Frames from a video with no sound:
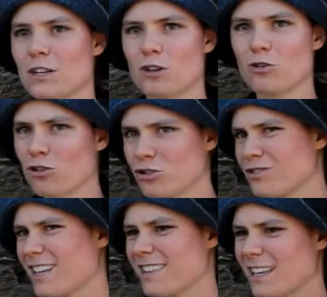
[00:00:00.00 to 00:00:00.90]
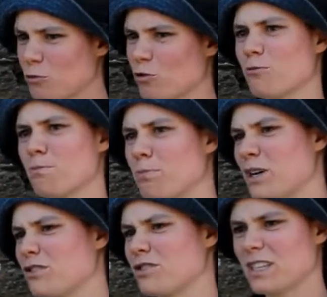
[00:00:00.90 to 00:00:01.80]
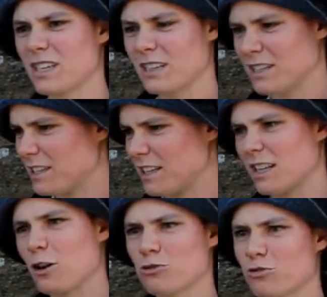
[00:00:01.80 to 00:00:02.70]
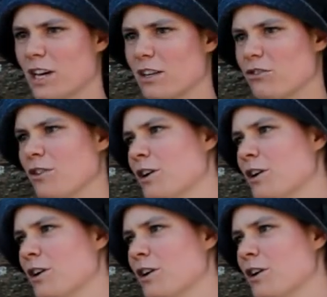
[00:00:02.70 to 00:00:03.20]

não gostam de estar tanto tempo presos e enclausurados,